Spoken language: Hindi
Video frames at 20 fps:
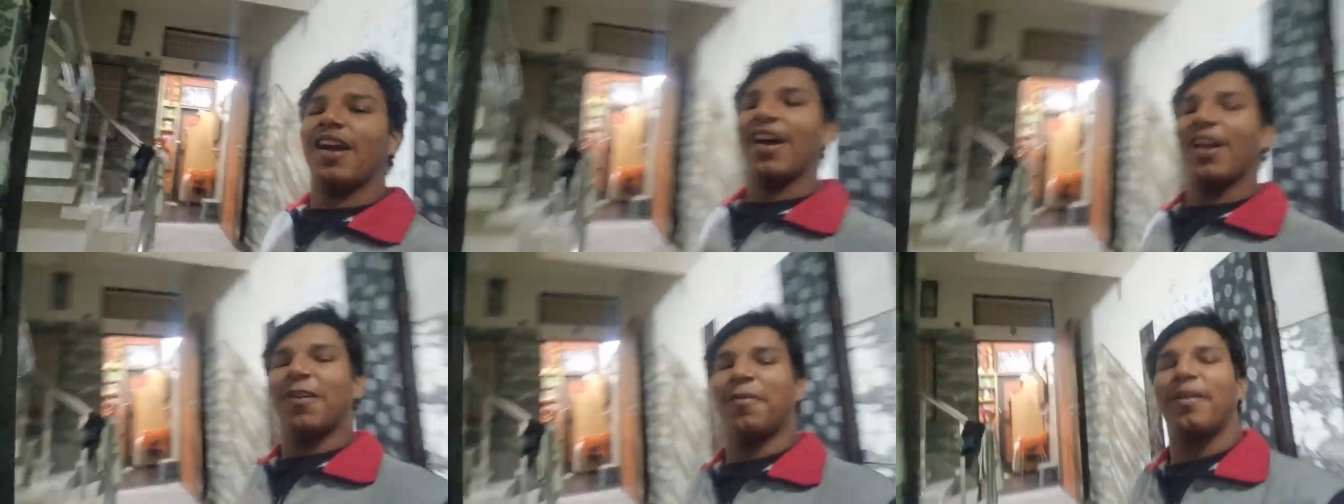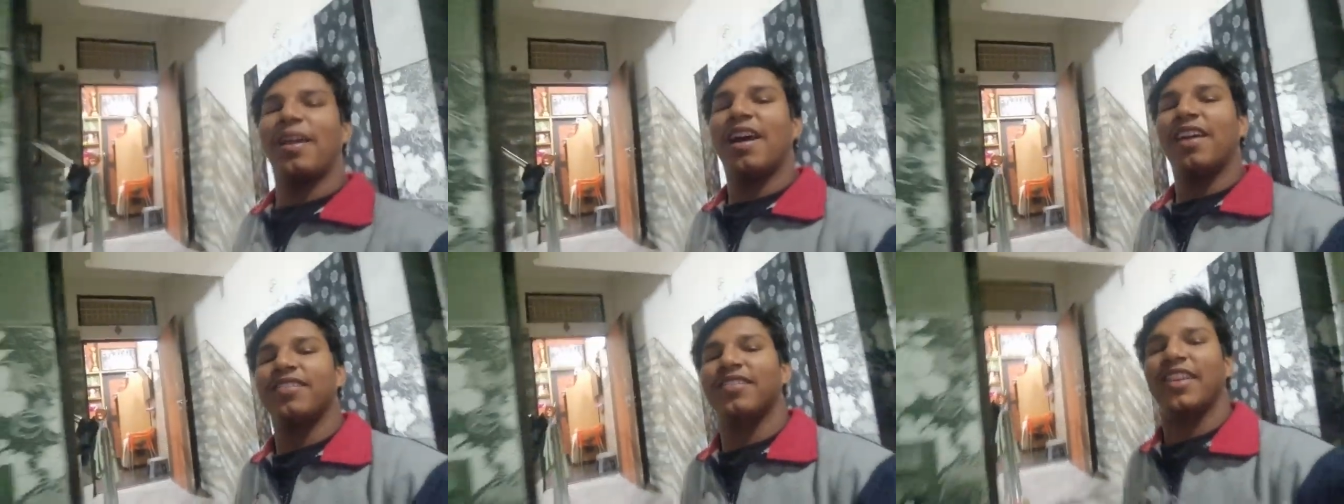खाना
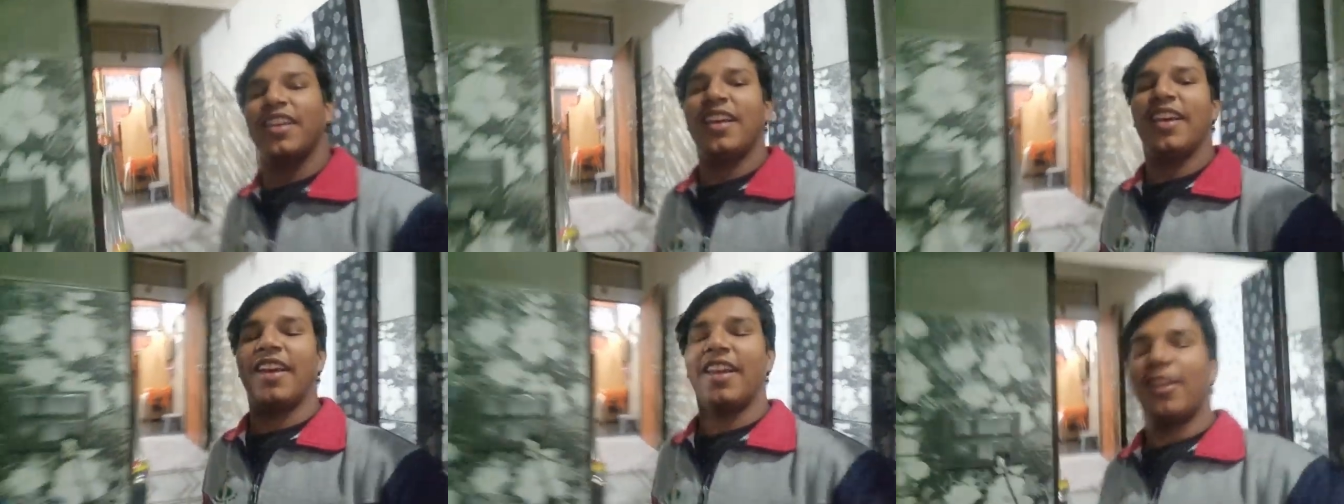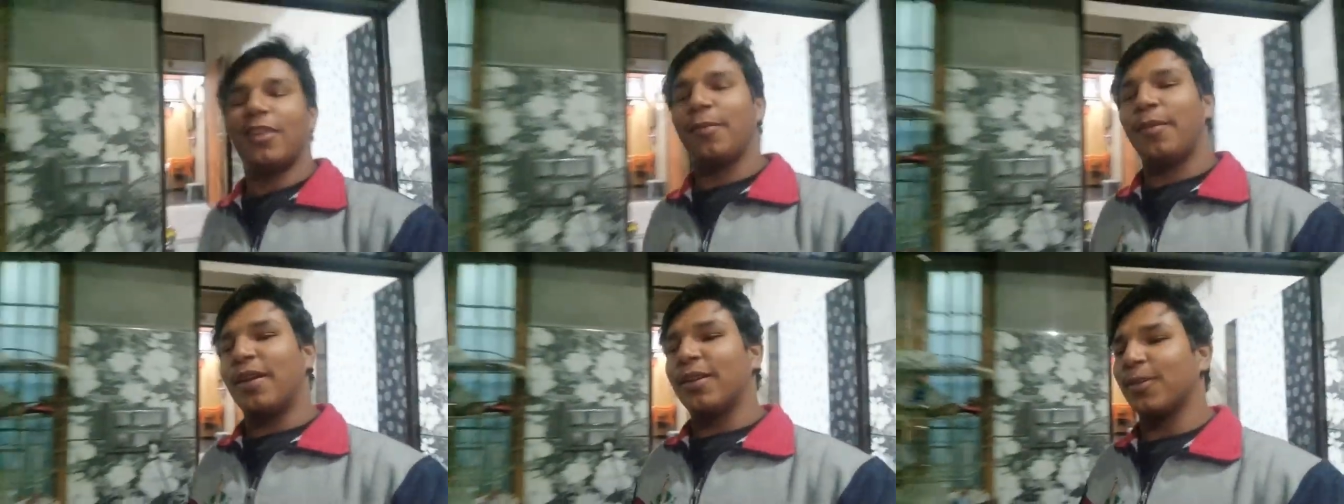बना के चली गई
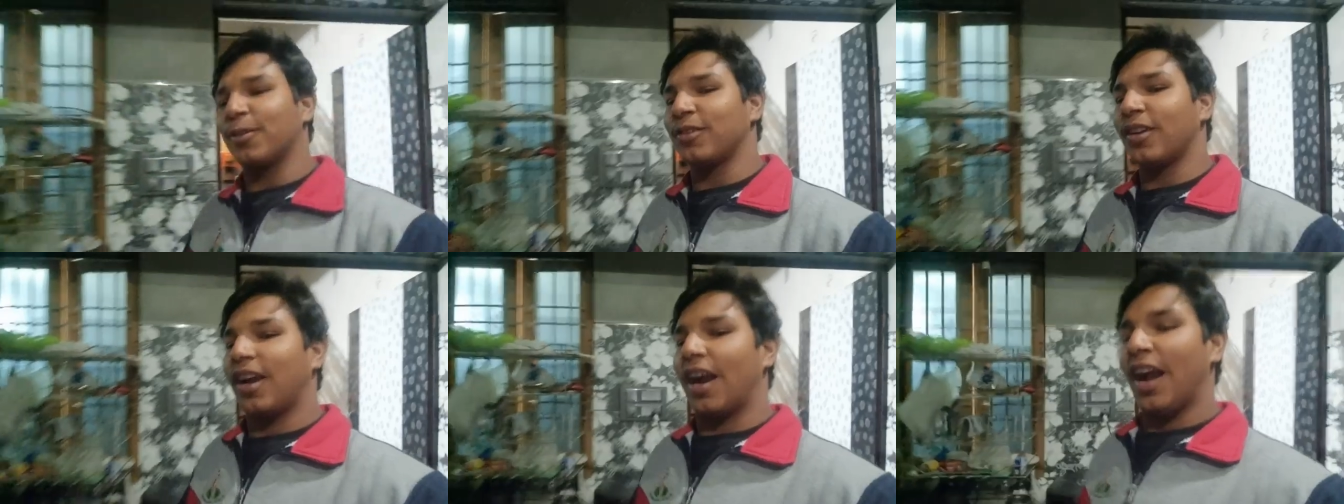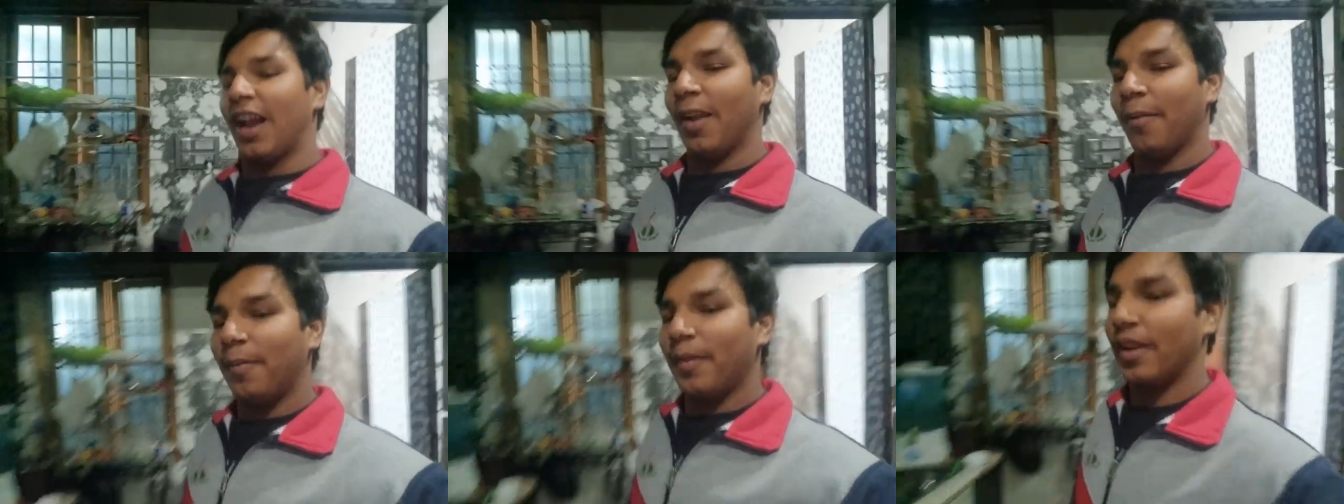है तो मैं सोचा
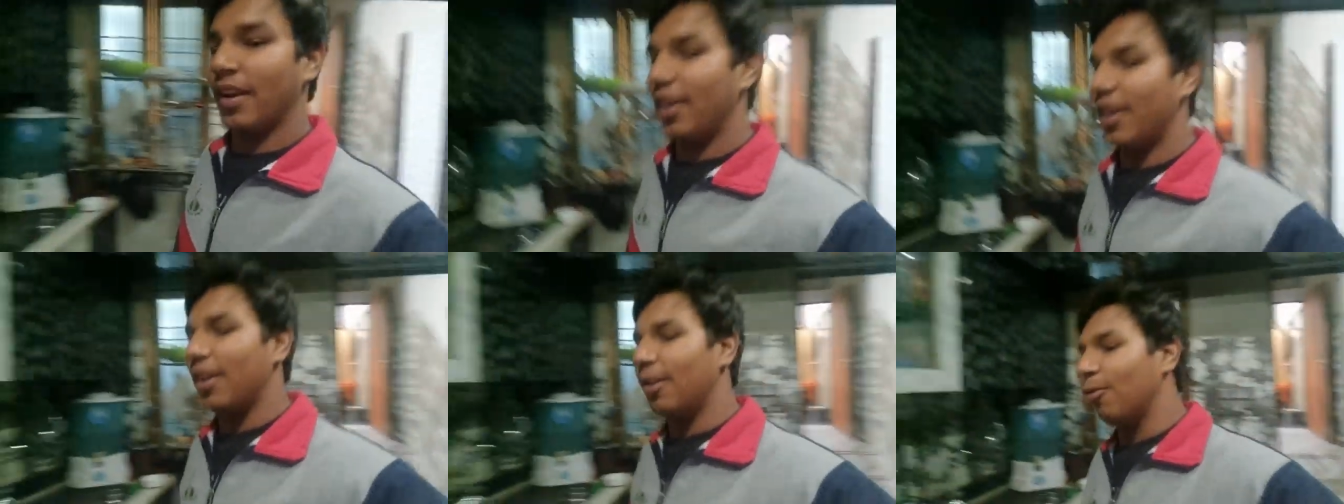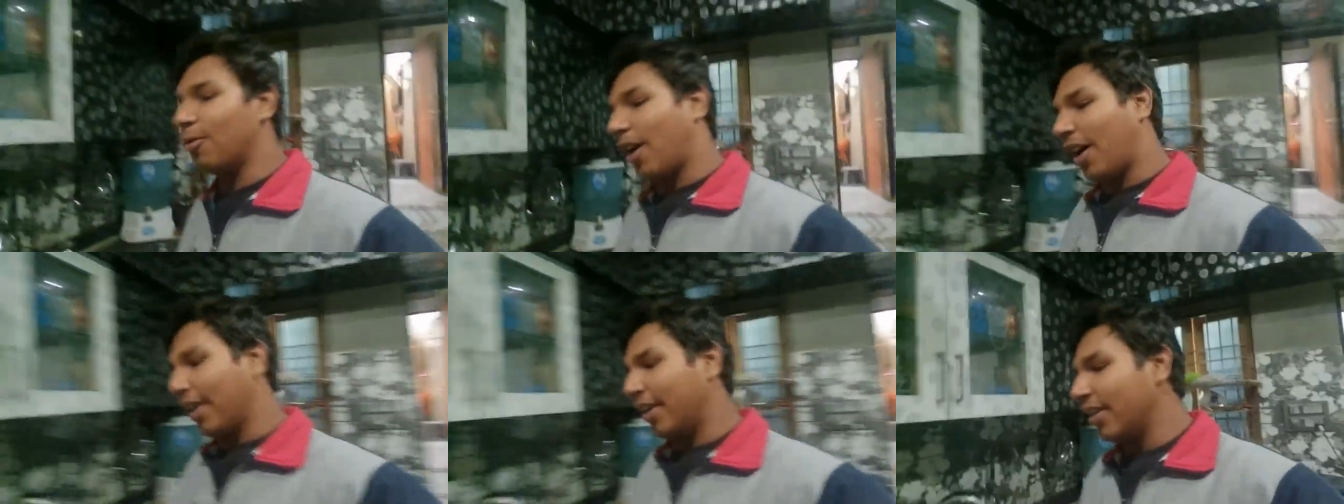खाना पीना ले
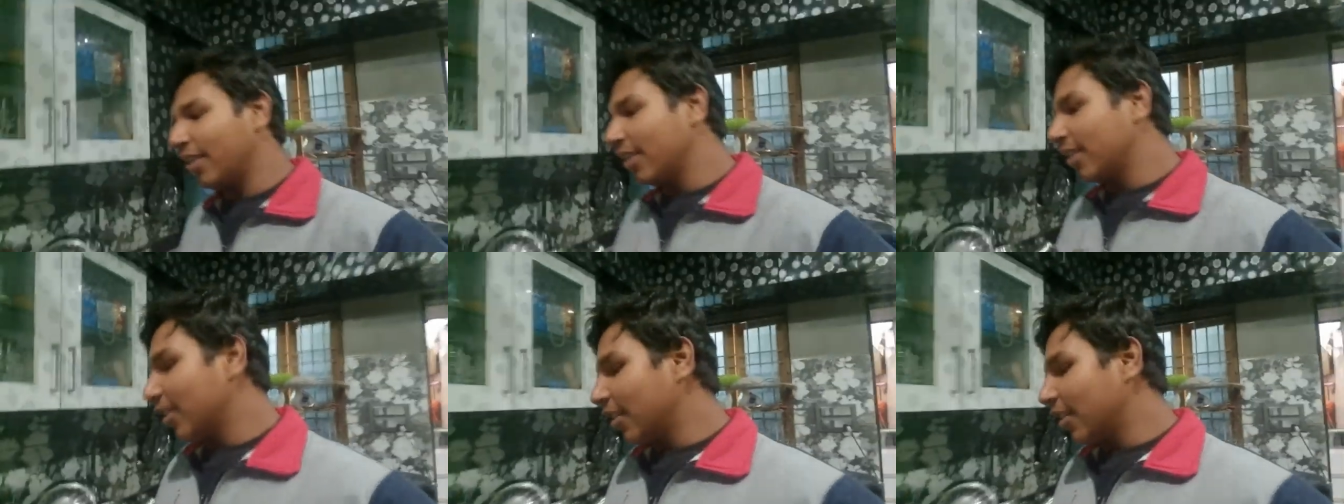लूँ खाना